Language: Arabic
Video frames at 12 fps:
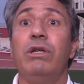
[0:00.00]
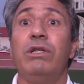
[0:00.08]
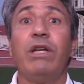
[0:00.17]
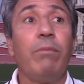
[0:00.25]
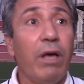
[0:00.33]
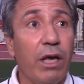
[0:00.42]

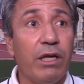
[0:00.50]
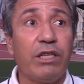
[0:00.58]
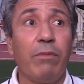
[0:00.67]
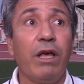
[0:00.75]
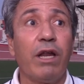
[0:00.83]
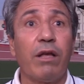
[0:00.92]
جماهير
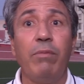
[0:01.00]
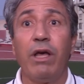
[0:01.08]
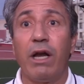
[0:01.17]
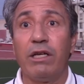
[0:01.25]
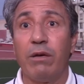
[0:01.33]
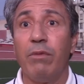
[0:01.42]
جماهير
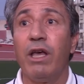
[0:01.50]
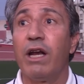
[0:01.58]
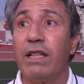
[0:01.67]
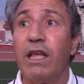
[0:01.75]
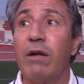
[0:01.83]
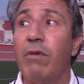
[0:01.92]
كبيره جماهير
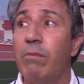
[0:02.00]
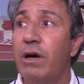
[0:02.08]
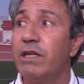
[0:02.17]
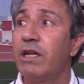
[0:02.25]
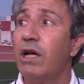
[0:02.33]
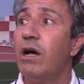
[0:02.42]
نحترمها
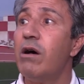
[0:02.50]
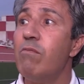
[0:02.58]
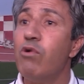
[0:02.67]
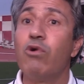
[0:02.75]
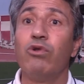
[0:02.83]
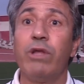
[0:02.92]
برشا
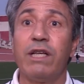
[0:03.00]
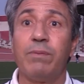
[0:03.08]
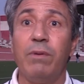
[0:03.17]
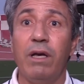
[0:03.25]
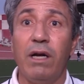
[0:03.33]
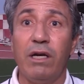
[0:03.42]
بوكو دو
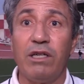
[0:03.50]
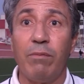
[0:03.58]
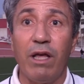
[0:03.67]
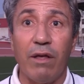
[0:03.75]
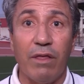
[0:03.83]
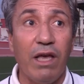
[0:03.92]
ريسبي
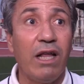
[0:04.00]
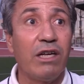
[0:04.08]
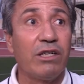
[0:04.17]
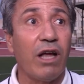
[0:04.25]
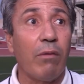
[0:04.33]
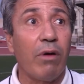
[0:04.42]
للجماهير هذه
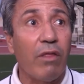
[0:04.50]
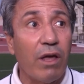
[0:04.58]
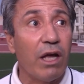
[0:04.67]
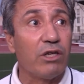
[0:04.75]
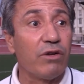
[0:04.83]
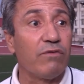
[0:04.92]
للشعب
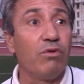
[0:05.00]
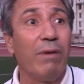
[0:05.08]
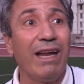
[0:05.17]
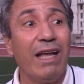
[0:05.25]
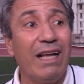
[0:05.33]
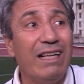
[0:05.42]
هذه شفتوا
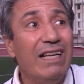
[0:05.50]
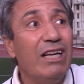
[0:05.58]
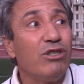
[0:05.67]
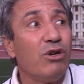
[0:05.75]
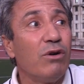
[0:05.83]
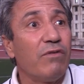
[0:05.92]
معناها
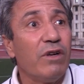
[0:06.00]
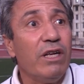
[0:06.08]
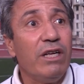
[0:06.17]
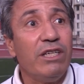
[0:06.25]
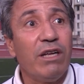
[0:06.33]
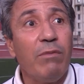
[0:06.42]
شوف
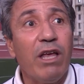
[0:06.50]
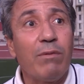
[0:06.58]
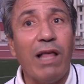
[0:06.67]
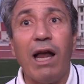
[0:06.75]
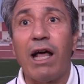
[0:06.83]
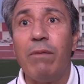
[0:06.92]
جماهير
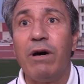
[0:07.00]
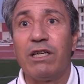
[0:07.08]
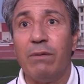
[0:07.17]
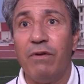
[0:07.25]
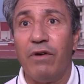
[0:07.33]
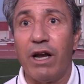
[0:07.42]
متعلقه
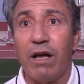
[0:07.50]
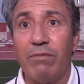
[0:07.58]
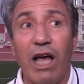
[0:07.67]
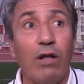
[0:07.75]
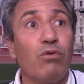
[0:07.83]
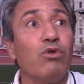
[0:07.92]
برشا بالفريق
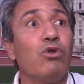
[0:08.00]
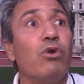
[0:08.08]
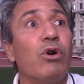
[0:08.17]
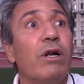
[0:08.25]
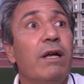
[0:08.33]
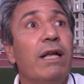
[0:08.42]
نتاعها
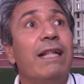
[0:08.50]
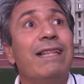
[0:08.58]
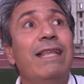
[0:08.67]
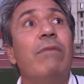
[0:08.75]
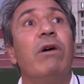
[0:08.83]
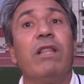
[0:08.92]
توجور
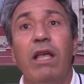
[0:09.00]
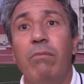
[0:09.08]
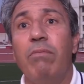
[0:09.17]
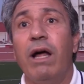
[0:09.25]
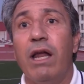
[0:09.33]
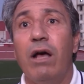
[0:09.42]
ديما
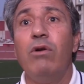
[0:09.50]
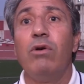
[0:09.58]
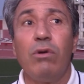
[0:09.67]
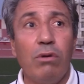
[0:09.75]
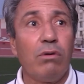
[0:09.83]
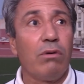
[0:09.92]
تحب معناها
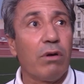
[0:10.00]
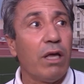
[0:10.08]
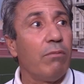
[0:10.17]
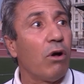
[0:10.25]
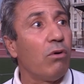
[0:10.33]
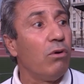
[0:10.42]

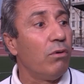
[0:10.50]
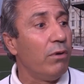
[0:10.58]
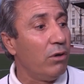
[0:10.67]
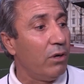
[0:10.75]
كيما نقولوا